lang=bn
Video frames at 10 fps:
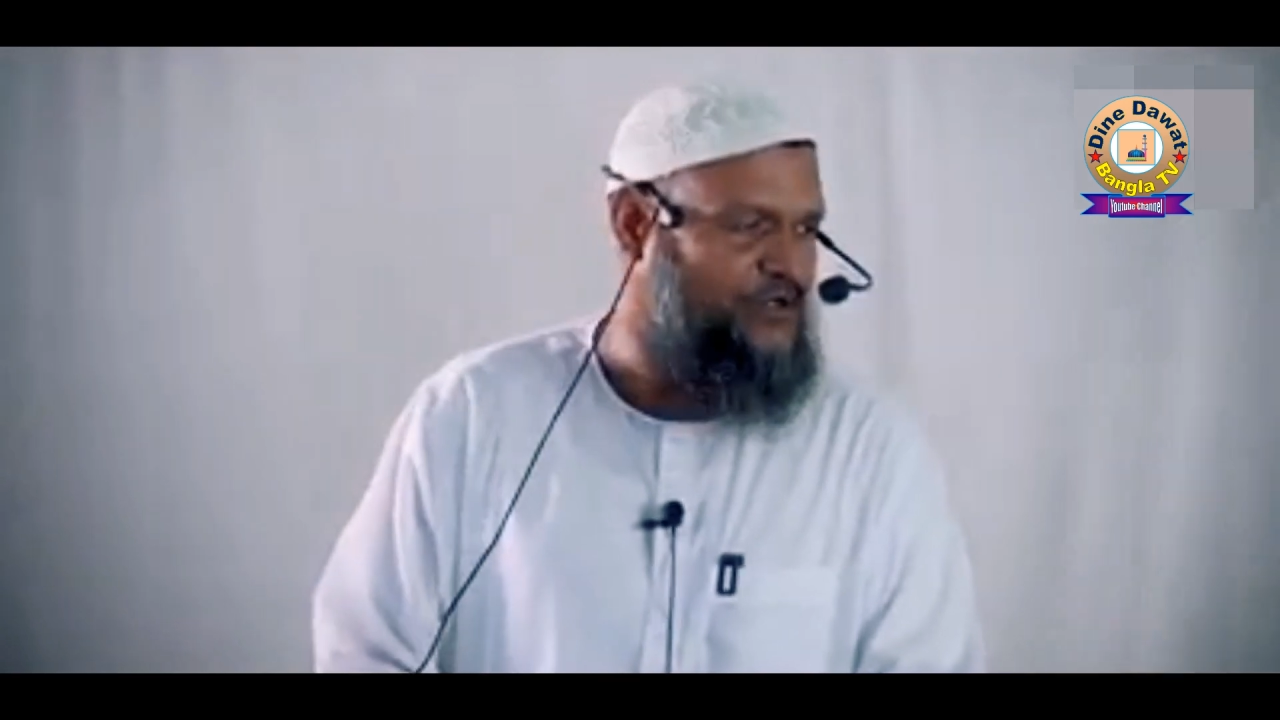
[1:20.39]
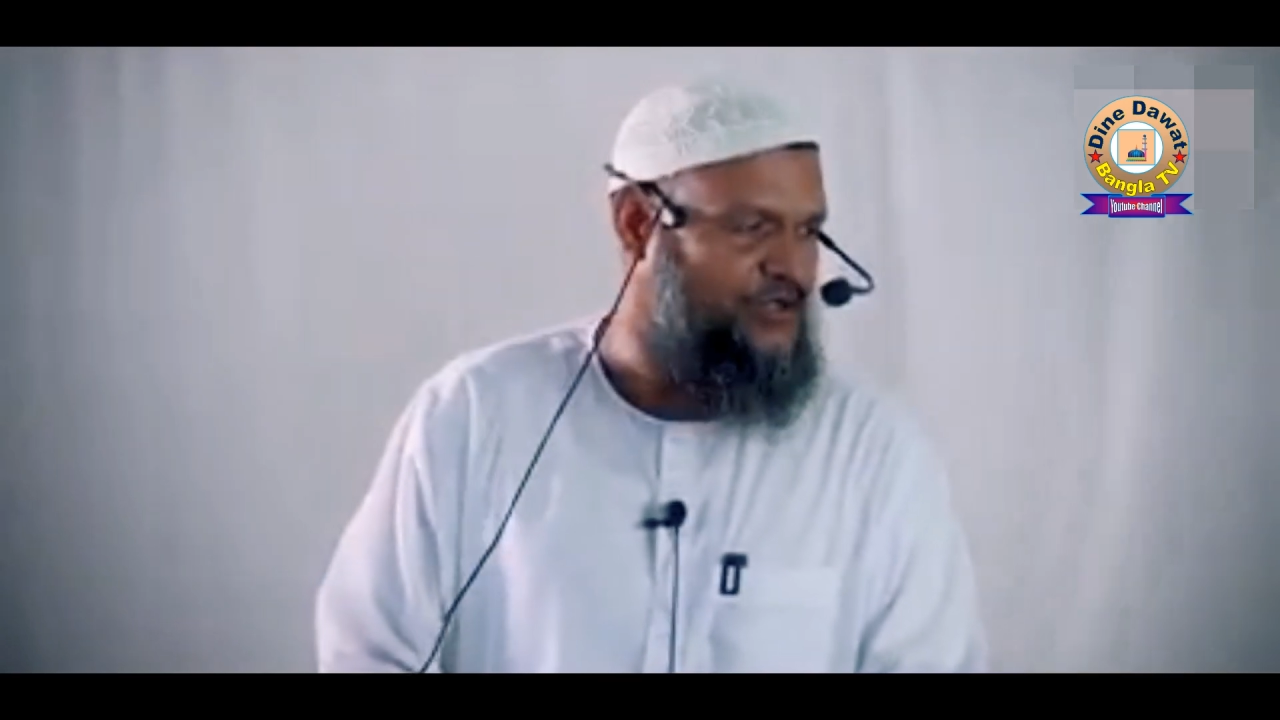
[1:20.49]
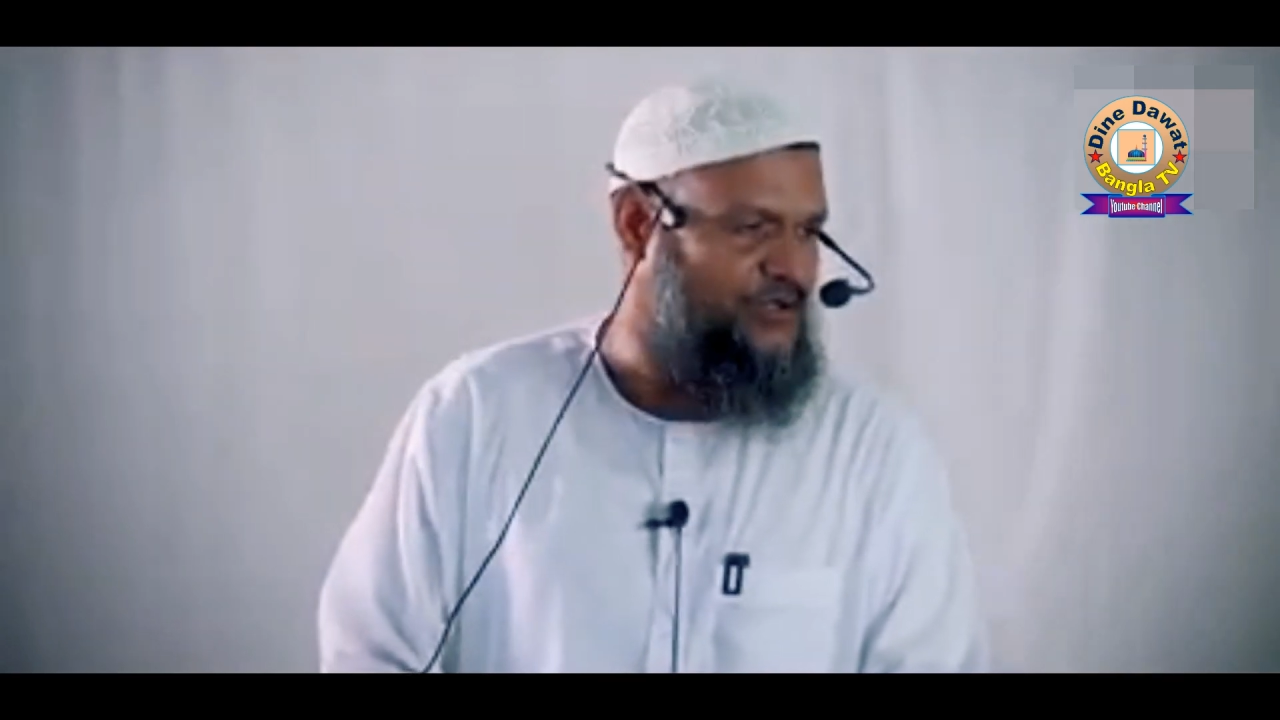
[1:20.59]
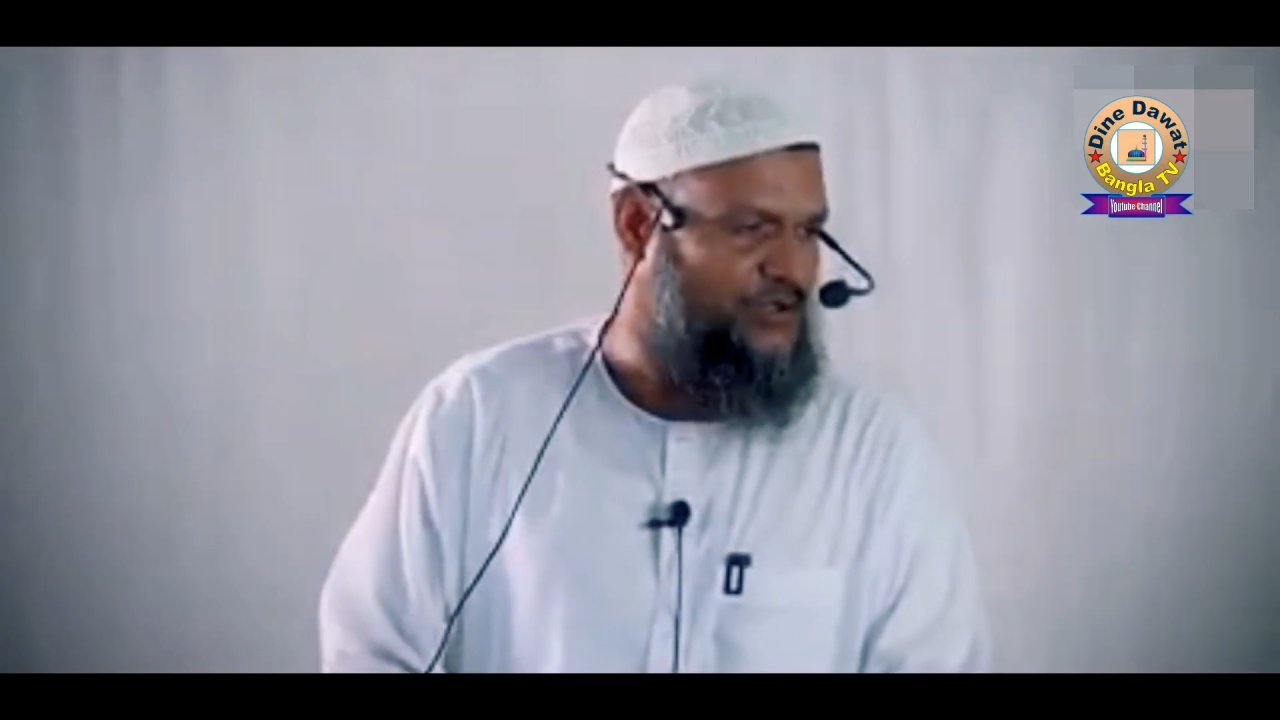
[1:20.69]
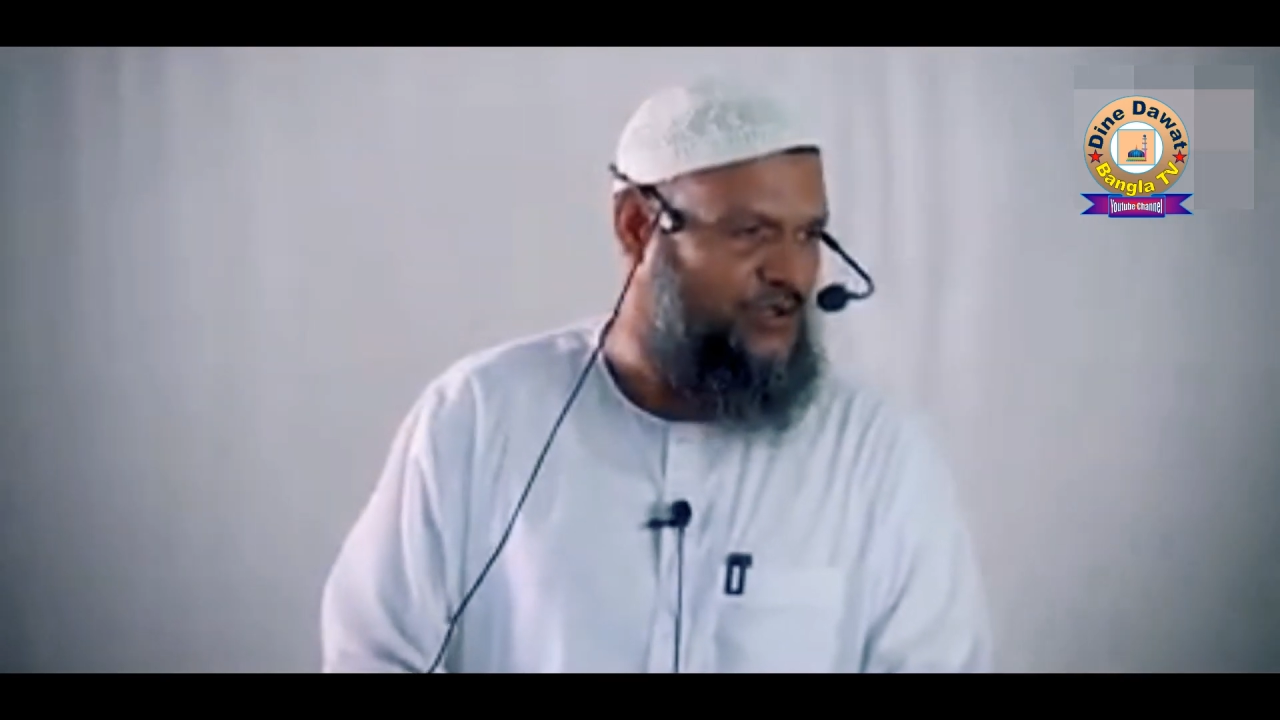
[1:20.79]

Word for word: পর্যন্ত